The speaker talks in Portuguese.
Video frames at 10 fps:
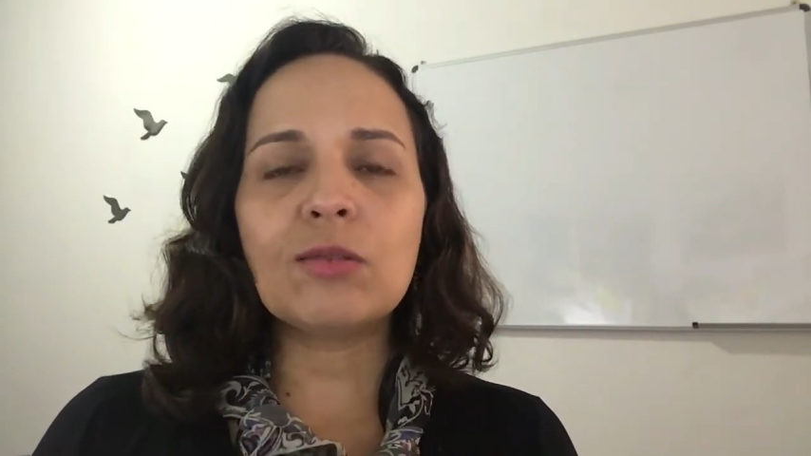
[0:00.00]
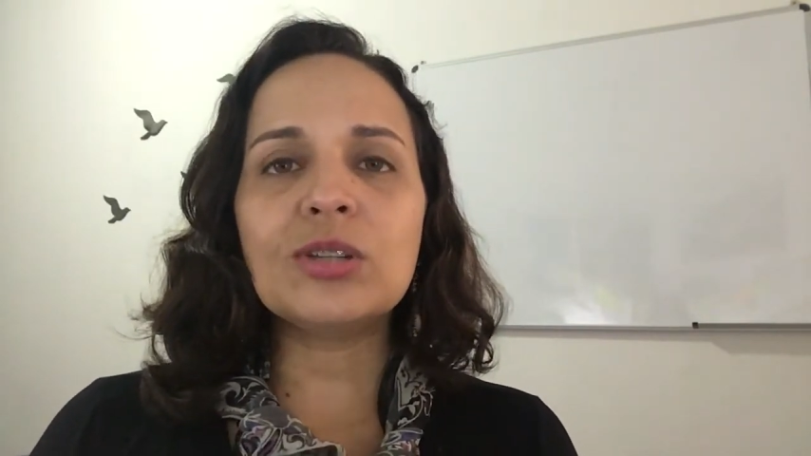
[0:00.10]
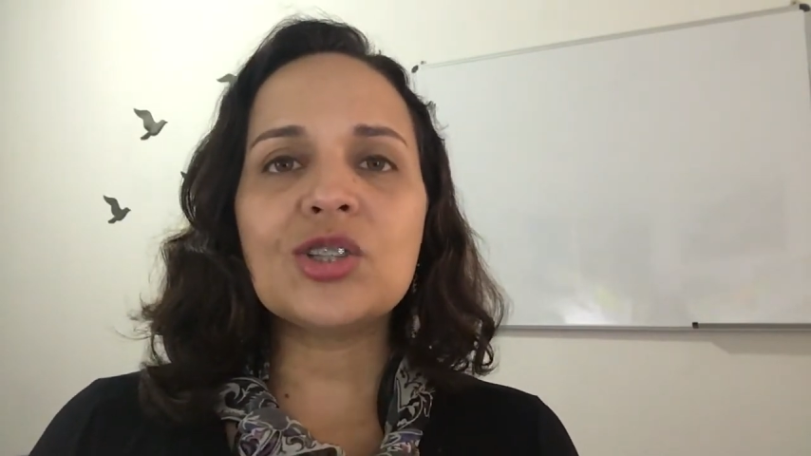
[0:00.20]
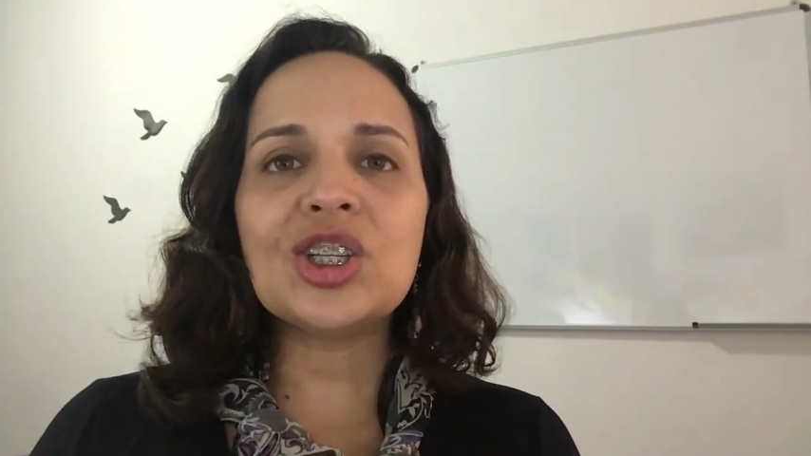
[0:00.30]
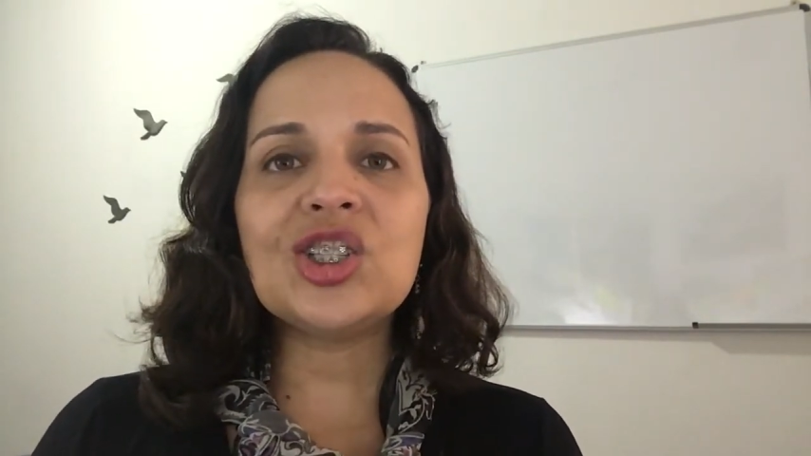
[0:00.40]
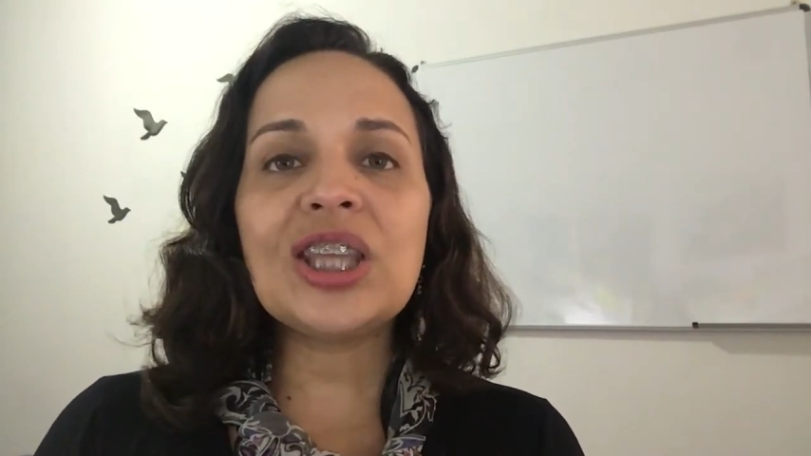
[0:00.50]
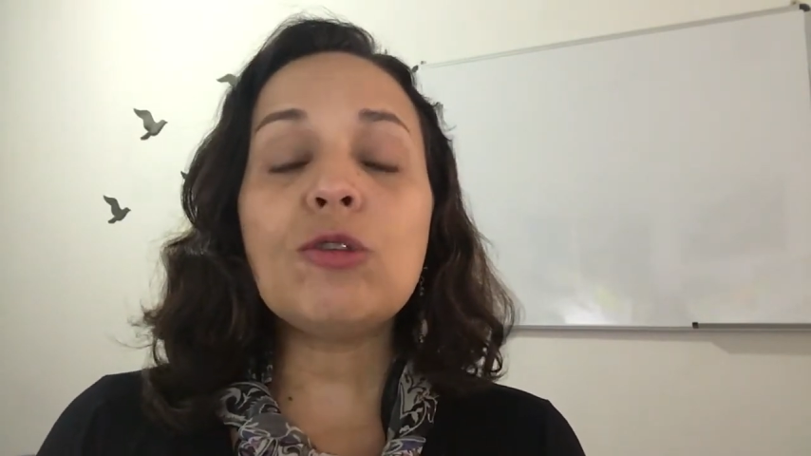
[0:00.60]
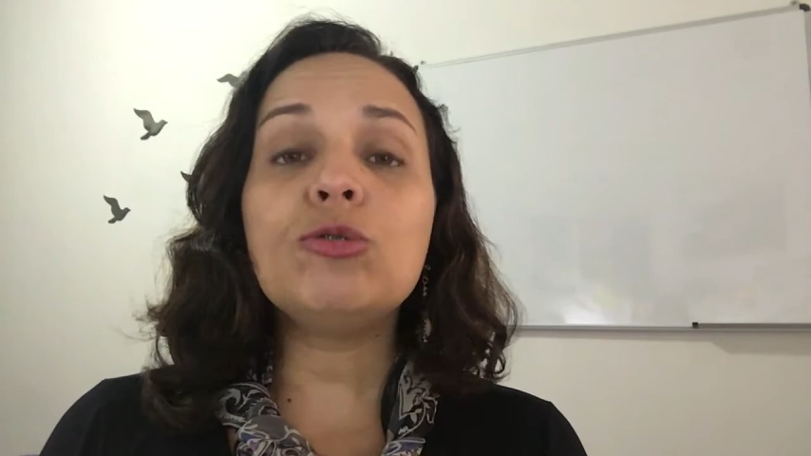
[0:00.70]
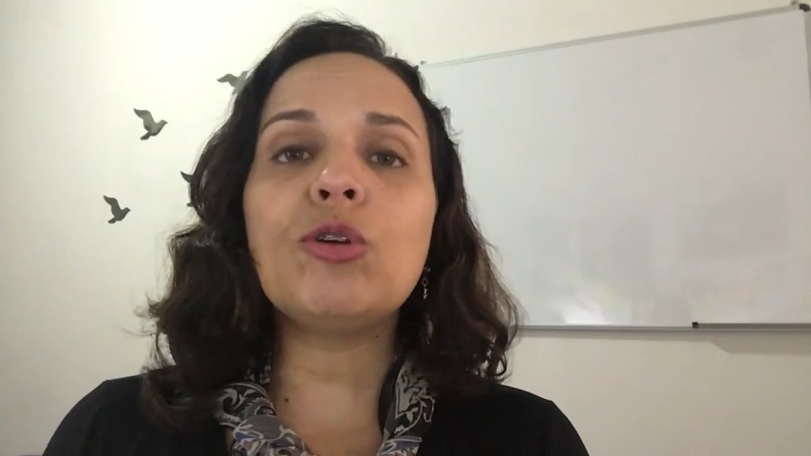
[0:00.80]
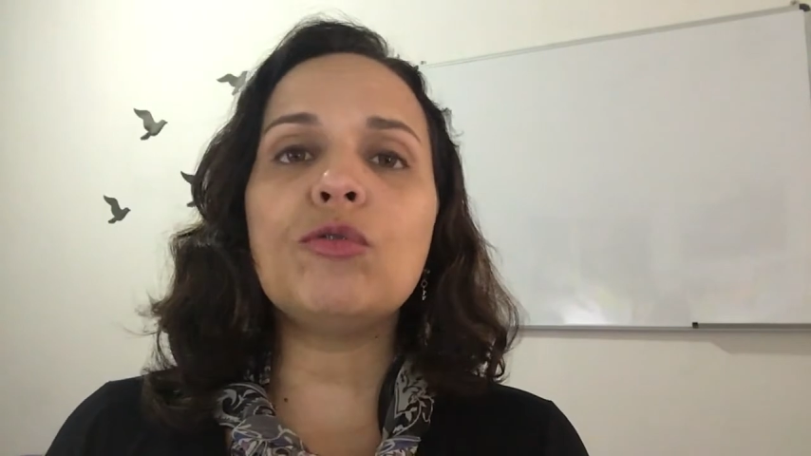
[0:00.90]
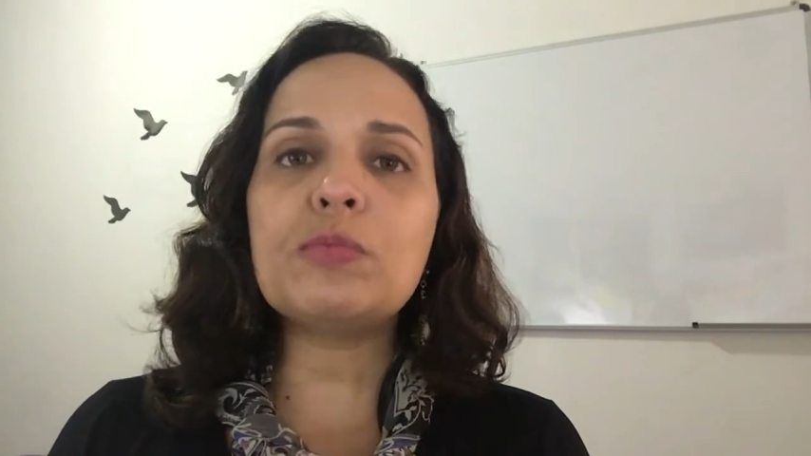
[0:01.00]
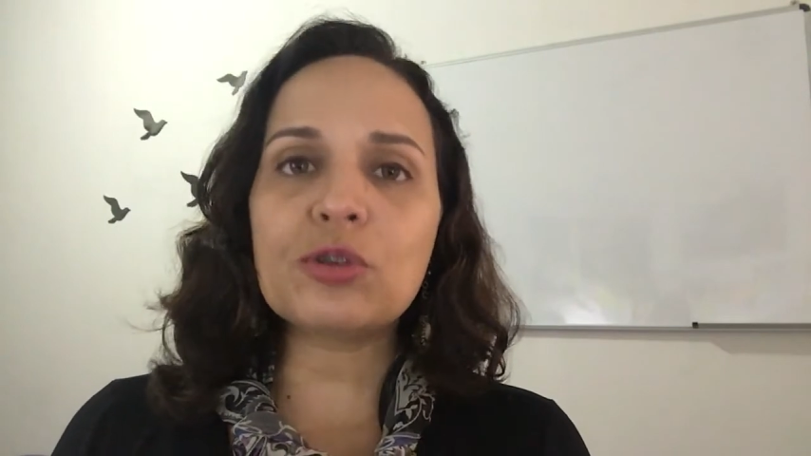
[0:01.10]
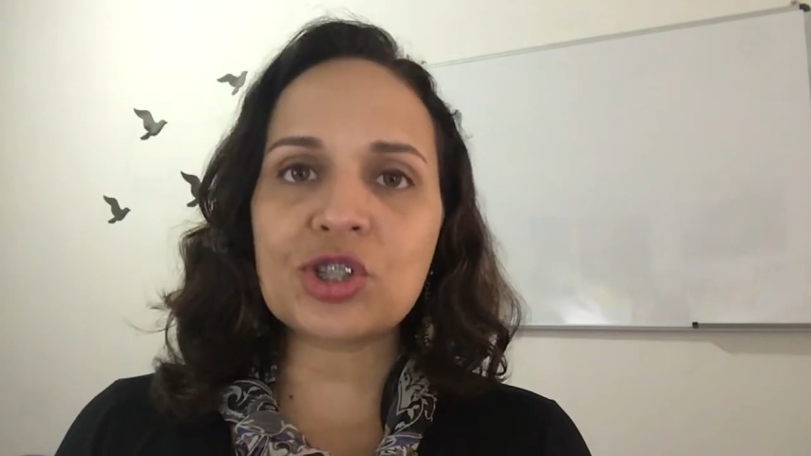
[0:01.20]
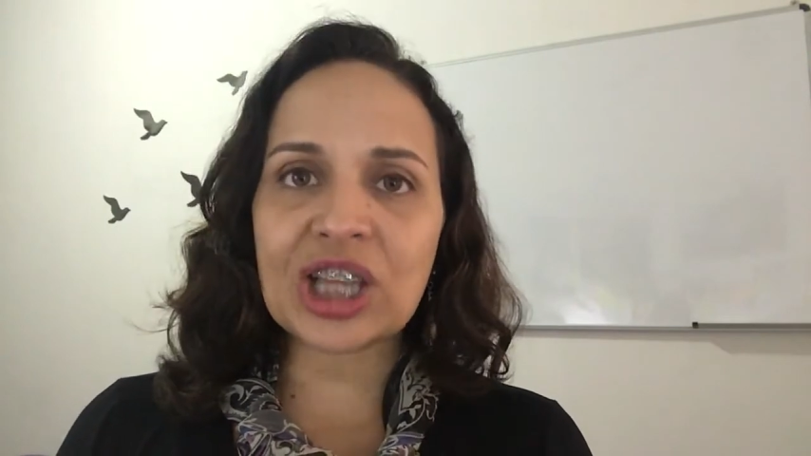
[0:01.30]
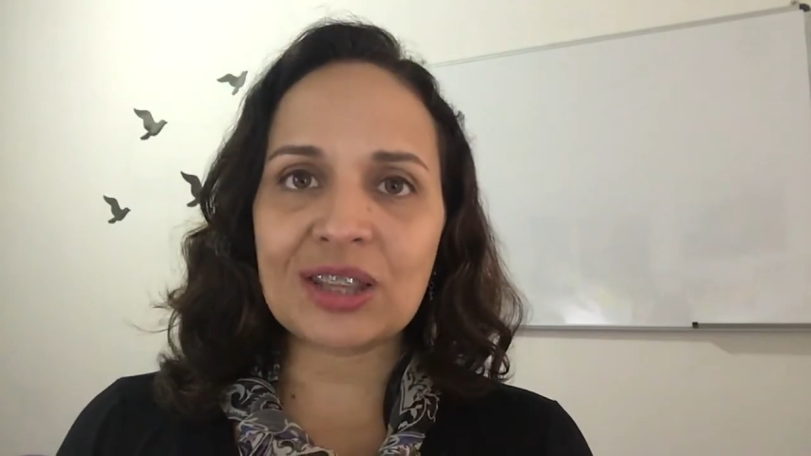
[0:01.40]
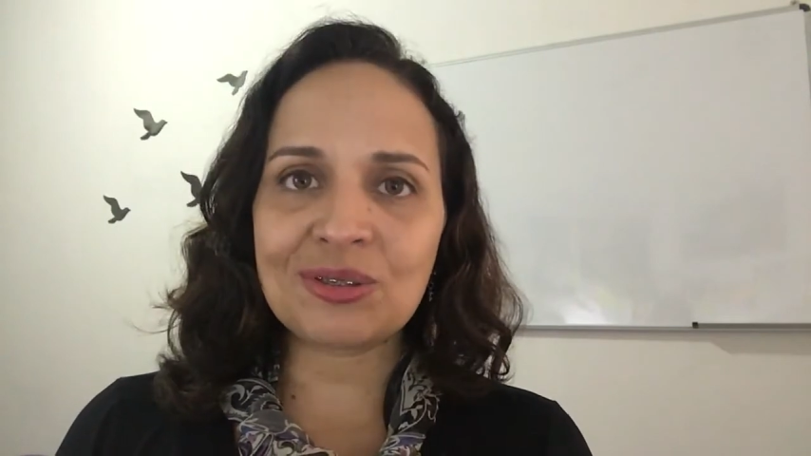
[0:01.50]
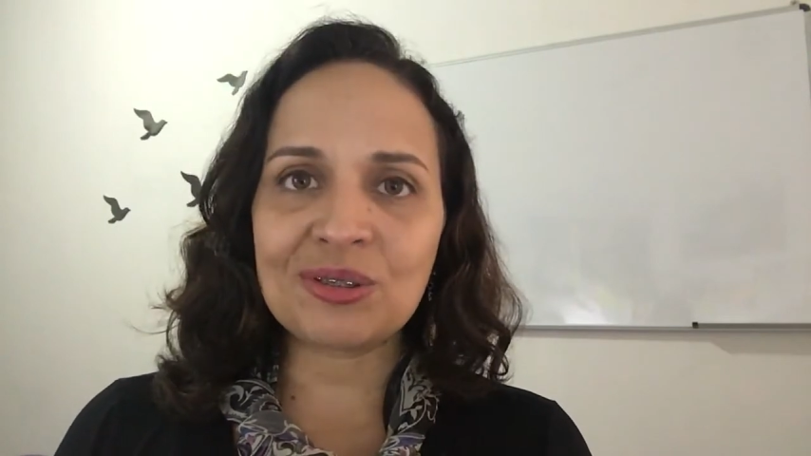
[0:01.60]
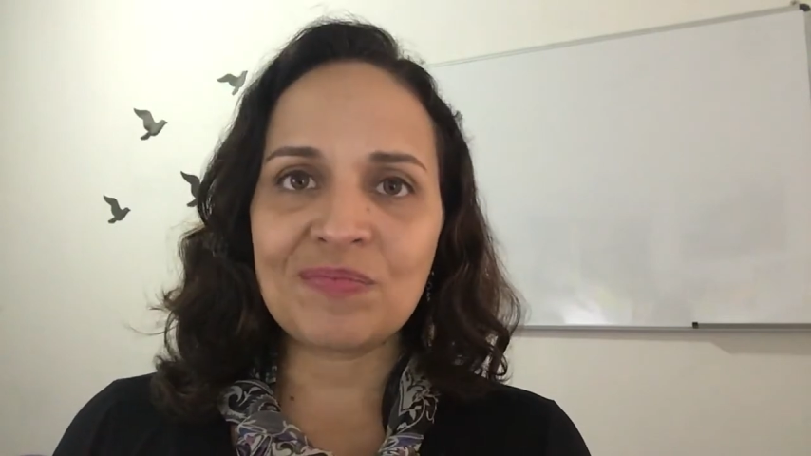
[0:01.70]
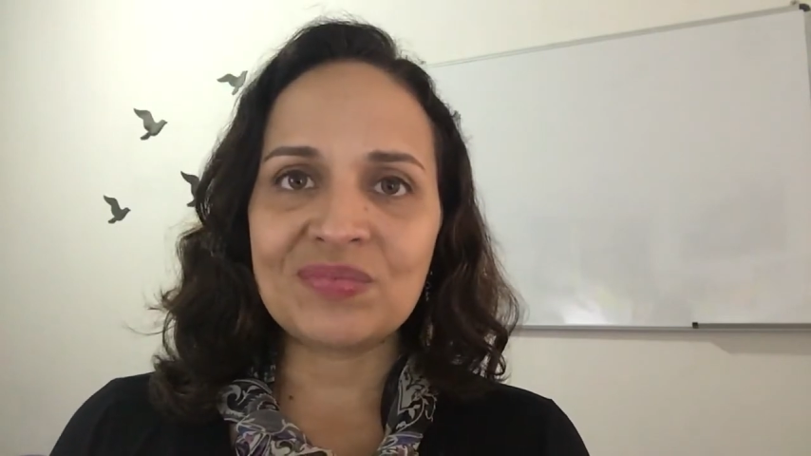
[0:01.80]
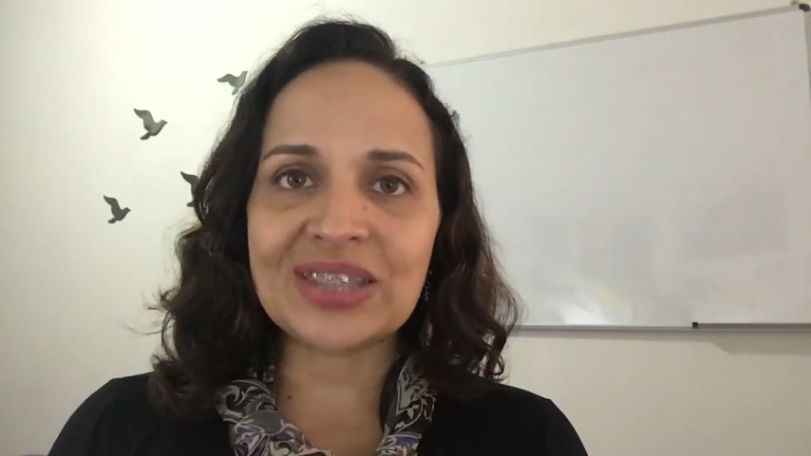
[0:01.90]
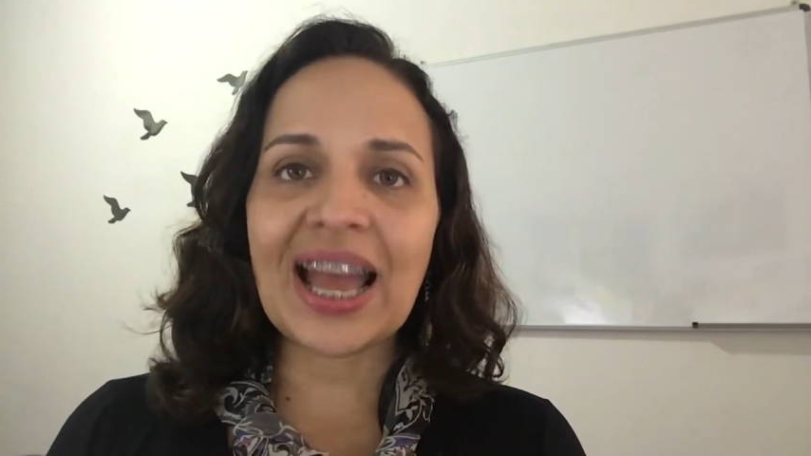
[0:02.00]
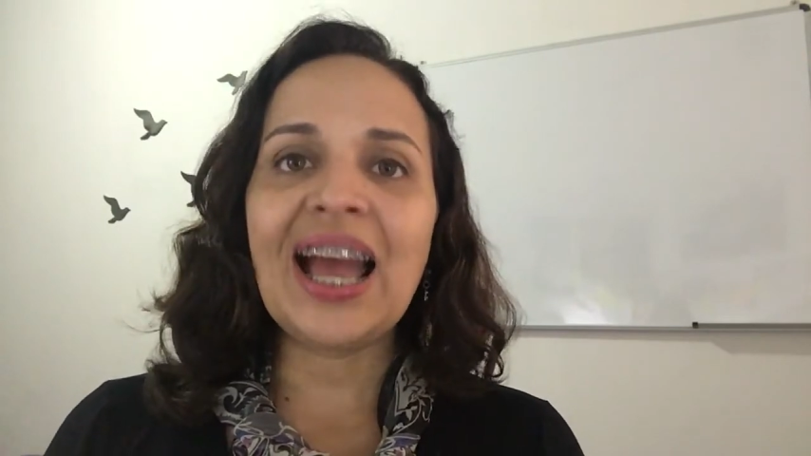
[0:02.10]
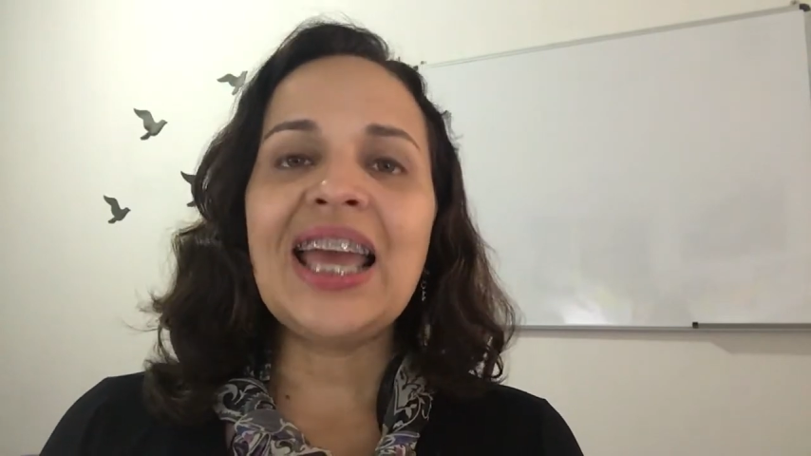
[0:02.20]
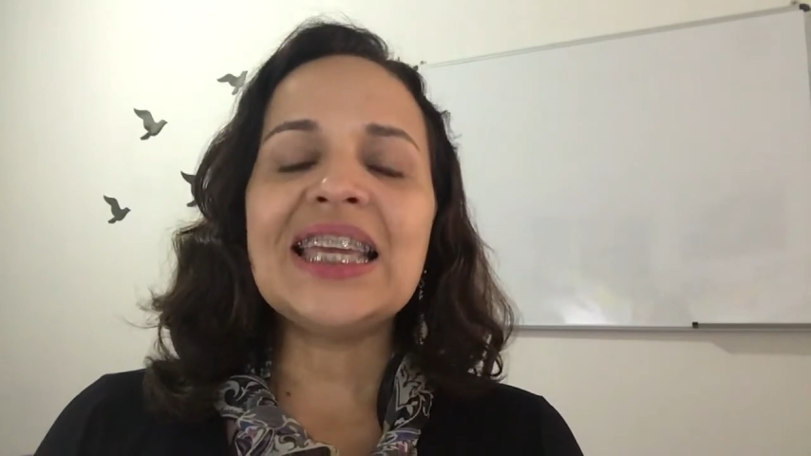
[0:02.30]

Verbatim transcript: Quando a gente tem um novo projeto, tá?